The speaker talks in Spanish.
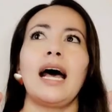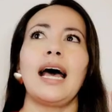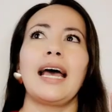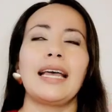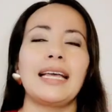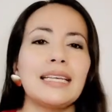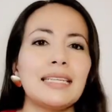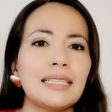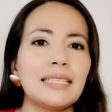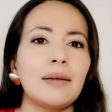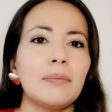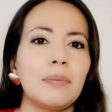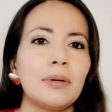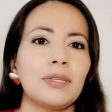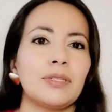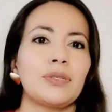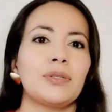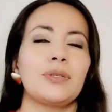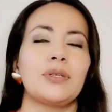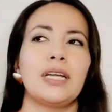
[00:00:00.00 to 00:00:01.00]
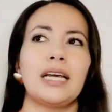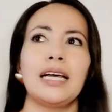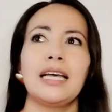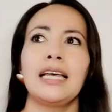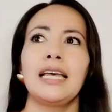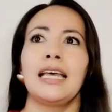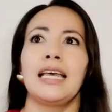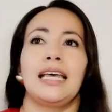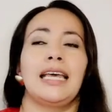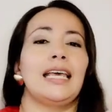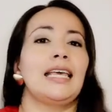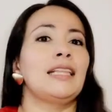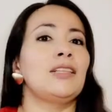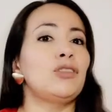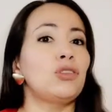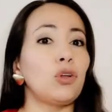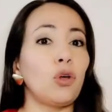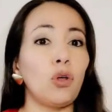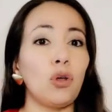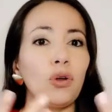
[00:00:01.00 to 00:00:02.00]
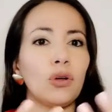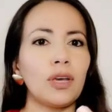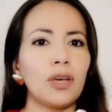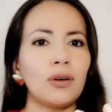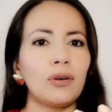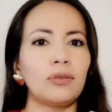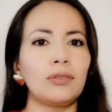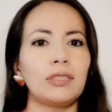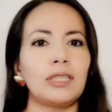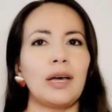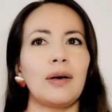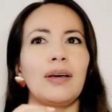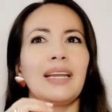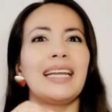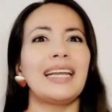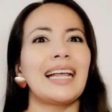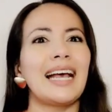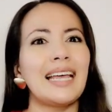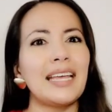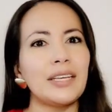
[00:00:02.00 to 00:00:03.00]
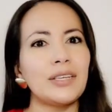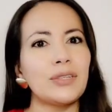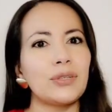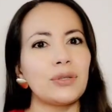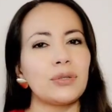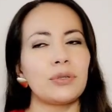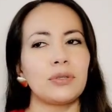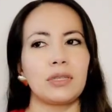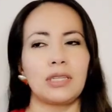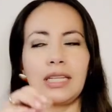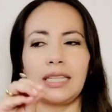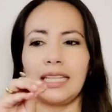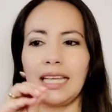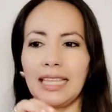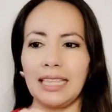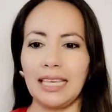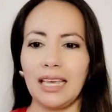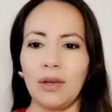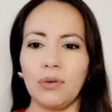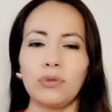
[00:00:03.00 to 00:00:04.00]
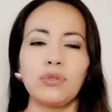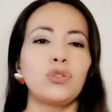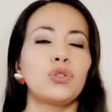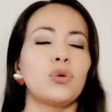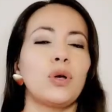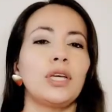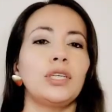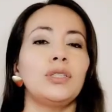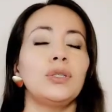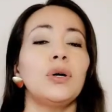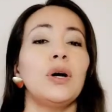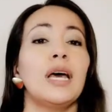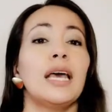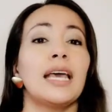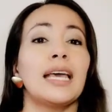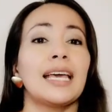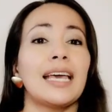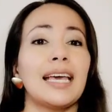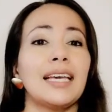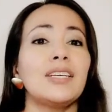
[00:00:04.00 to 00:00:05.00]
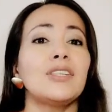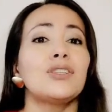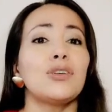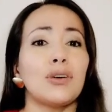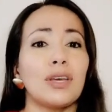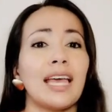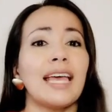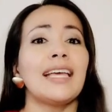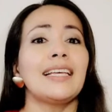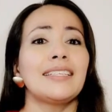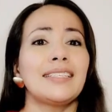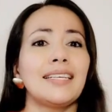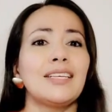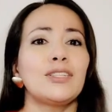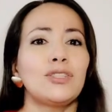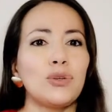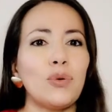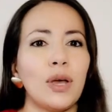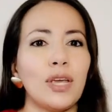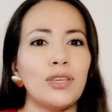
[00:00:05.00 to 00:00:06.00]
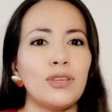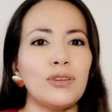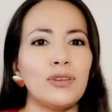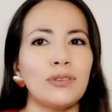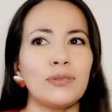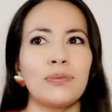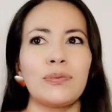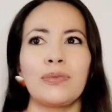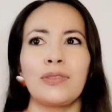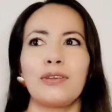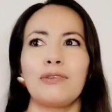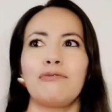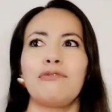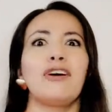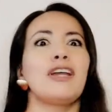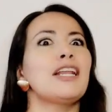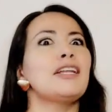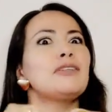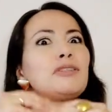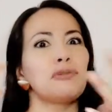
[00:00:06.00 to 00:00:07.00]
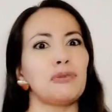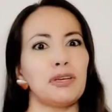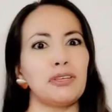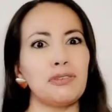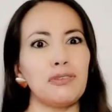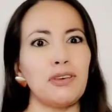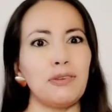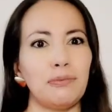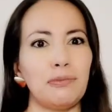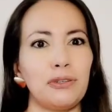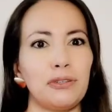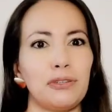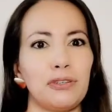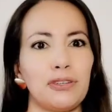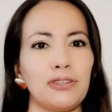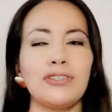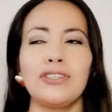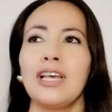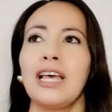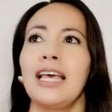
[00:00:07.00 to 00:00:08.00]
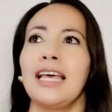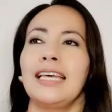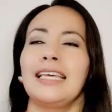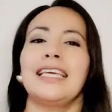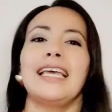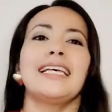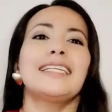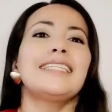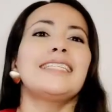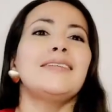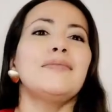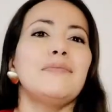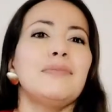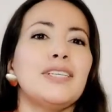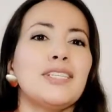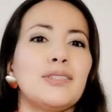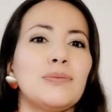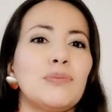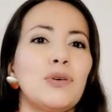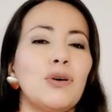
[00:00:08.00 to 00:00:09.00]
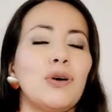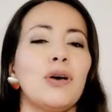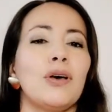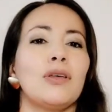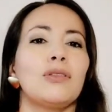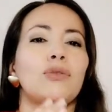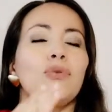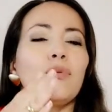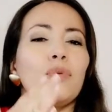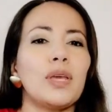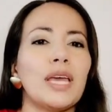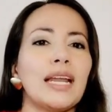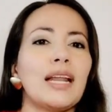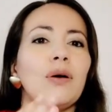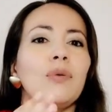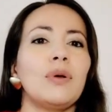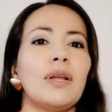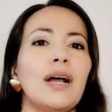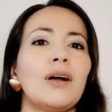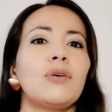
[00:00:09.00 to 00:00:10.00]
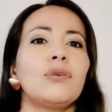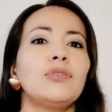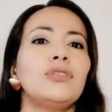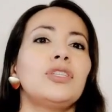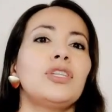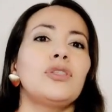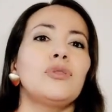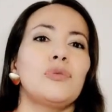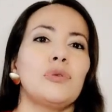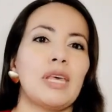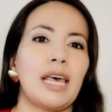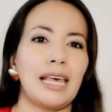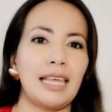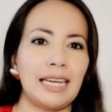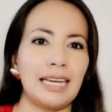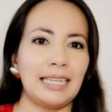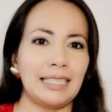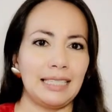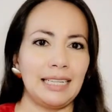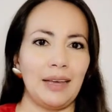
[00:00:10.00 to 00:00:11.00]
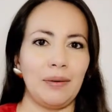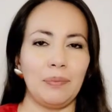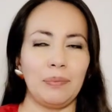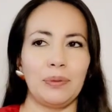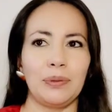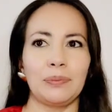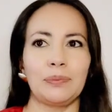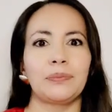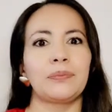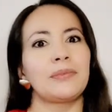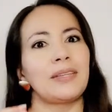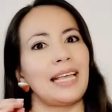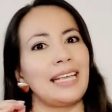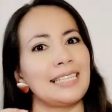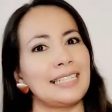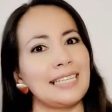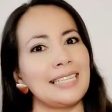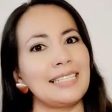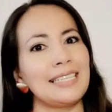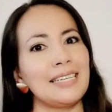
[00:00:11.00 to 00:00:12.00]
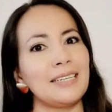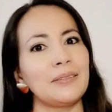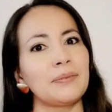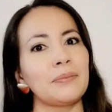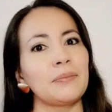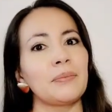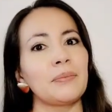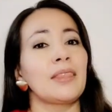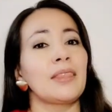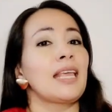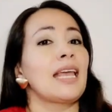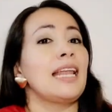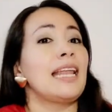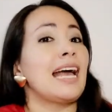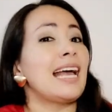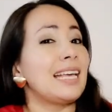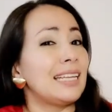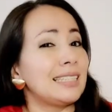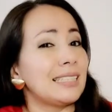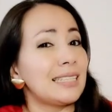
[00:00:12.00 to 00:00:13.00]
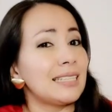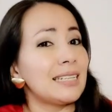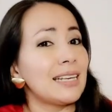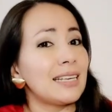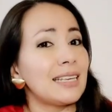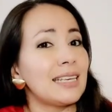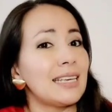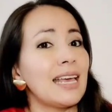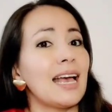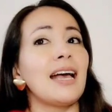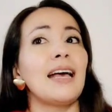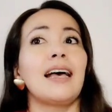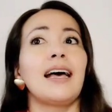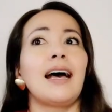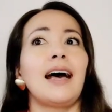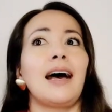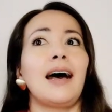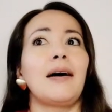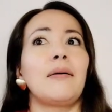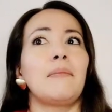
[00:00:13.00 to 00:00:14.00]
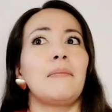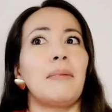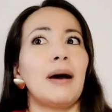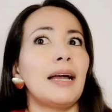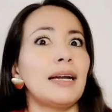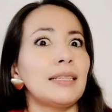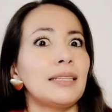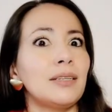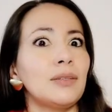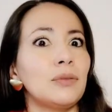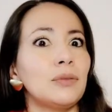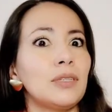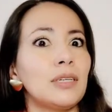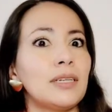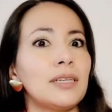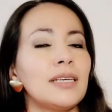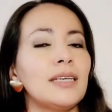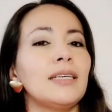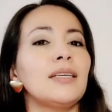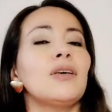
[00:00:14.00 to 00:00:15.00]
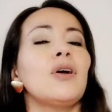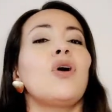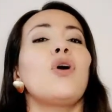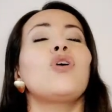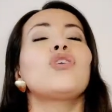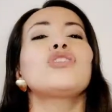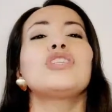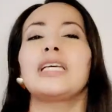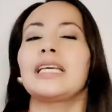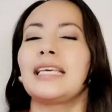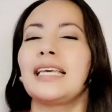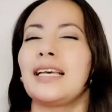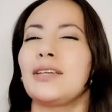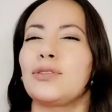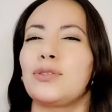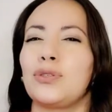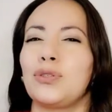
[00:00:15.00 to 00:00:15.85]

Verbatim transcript: a esta persona en todo lo que contaban era eso. Tenía un sueño que hizo que ese sueño fuera el sueño de muchos y asimismo tuviera una continuidad en el tiempo. Es decir, la gente seguía a Martin Luther King o seguía su